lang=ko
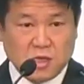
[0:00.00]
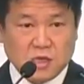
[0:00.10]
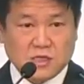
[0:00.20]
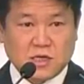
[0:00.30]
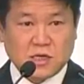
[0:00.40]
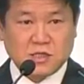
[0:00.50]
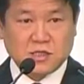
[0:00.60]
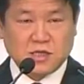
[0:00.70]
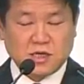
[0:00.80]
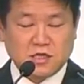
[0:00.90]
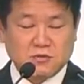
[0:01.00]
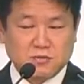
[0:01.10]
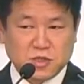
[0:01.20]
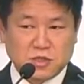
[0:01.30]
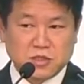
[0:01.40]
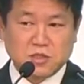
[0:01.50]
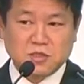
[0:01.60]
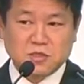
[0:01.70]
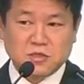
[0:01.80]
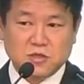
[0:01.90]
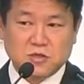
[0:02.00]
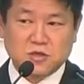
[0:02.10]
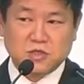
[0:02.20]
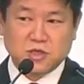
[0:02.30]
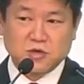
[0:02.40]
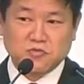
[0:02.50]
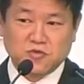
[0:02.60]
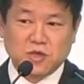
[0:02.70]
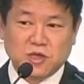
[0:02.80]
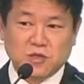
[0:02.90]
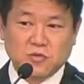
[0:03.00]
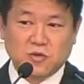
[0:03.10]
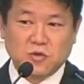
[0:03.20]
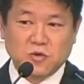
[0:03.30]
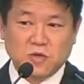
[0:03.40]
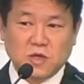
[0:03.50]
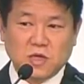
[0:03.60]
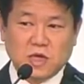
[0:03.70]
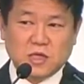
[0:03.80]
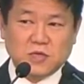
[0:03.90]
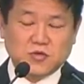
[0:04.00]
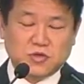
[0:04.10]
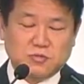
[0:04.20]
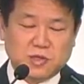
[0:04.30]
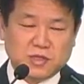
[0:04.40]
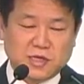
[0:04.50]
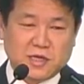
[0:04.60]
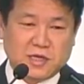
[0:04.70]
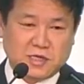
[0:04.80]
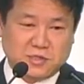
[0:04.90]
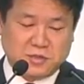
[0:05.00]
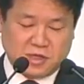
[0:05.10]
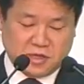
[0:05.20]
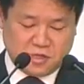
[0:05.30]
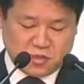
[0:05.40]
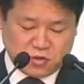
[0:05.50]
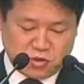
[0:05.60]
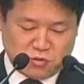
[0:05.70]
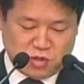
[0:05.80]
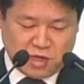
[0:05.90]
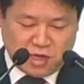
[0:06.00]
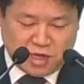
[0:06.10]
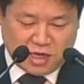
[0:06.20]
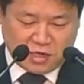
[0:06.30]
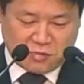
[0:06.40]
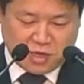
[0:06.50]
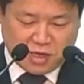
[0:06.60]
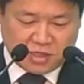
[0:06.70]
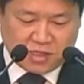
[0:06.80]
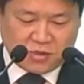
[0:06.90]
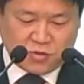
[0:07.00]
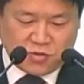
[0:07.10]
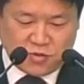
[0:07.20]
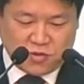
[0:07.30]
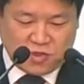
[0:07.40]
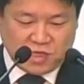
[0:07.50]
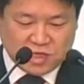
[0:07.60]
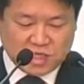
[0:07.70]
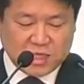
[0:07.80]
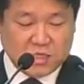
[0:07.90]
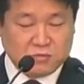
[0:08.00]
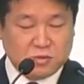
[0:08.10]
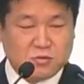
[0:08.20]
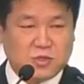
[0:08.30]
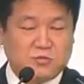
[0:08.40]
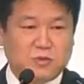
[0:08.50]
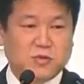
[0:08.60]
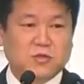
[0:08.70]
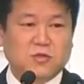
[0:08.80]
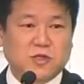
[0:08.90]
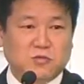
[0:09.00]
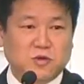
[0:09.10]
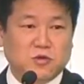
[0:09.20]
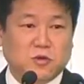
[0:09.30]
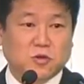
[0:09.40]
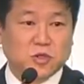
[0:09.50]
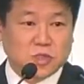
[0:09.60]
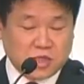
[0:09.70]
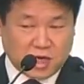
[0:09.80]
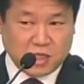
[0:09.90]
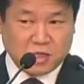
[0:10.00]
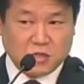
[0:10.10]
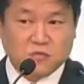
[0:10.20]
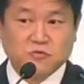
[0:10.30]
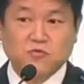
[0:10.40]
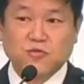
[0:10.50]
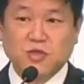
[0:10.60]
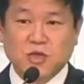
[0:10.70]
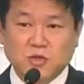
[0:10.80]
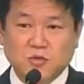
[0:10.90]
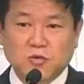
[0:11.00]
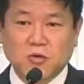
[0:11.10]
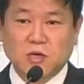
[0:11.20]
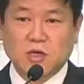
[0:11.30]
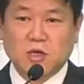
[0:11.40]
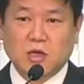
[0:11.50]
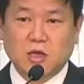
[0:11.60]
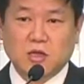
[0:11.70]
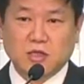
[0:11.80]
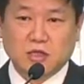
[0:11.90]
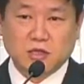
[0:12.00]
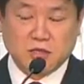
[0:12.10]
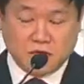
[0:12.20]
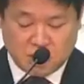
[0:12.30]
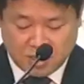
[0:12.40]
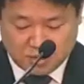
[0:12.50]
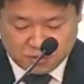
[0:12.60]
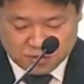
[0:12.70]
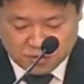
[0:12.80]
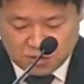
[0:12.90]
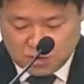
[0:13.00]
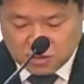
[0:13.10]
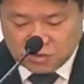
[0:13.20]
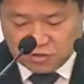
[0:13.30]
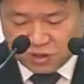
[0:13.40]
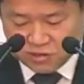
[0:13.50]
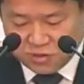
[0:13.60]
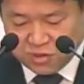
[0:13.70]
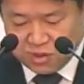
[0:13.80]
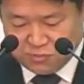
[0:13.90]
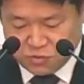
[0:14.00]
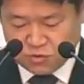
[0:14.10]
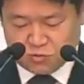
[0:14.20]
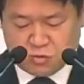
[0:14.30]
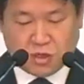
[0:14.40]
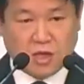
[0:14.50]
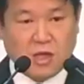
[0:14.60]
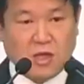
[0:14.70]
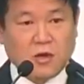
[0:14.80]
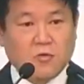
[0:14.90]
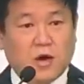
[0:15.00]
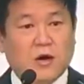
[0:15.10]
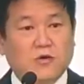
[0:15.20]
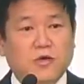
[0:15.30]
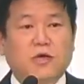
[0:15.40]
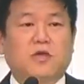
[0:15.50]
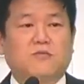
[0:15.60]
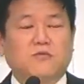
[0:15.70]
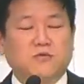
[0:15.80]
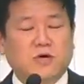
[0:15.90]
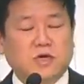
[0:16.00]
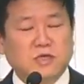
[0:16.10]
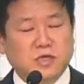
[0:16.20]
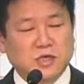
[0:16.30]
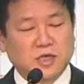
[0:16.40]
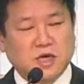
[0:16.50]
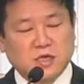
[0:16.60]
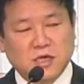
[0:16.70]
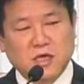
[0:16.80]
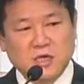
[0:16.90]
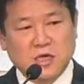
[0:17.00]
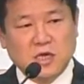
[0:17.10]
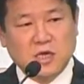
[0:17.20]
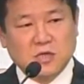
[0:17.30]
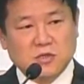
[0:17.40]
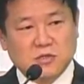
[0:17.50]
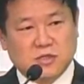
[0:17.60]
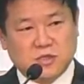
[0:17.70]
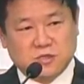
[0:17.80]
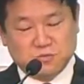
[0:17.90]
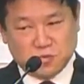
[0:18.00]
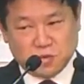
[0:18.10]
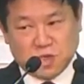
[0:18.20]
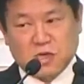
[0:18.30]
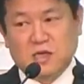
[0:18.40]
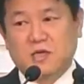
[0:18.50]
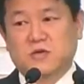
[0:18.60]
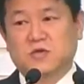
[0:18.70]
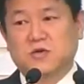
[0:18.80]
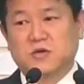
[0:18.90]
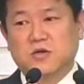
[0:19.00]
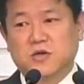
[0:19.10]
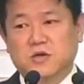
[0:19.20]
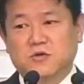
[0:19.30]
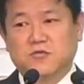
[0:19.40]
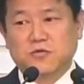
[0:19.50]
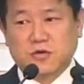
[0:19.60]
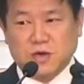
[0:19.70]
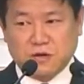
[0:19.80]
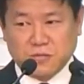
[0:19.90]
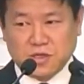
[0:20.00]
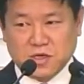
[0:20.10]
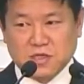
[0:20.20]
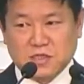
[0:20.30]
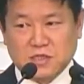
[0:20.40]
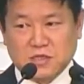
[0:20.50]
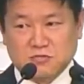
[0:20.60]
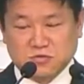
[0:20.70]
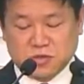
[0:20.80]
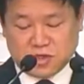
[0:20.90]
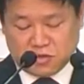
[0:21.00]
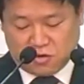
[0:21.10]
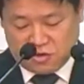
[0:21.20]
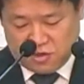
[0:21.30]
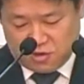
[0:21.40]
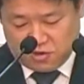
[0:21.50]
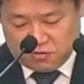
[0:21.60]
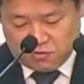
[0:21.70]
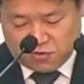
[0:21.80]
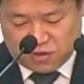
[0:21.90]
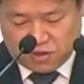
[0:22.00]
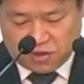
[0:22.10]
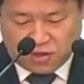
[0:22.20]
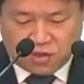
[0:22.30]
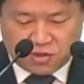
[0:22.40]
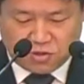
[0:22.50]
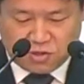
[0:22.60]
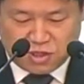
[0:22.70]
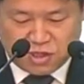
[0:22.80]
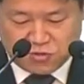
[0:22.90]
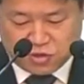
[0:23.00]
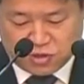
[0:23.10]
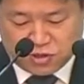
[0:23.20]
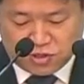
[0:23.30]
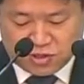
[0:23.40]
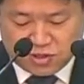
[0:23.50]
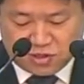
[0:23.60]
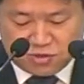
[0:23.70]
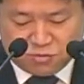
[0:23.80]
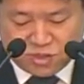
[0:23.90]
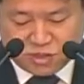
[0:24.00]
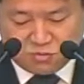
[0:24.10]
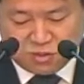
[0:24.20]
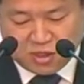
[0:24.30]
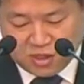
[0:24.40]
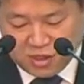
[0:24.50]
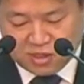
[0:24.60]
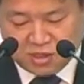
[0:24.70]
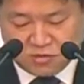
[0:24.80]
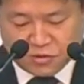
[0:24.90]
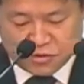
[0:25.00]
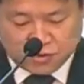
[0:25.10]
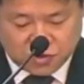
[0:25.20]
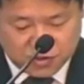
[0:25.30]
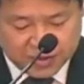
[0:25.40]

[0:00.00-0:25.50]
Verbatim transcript: 살아계신 하나님을 믿는 현재 우리에게도 예수님의 살아계신 아, 예수님이 하나님의 아들이시오 그 이름을 힘입어서 생명을 얻은 자인 우리에게도 해당된다라는 것을 기억하셔야 하는 것입니다. 과거에 불과한 얘기가 아니라 지금도 살아계셔서 우리와 함께 하시는 그분께서 우리에게 전달해 주시는 그런 말씀이다라는 것이죠.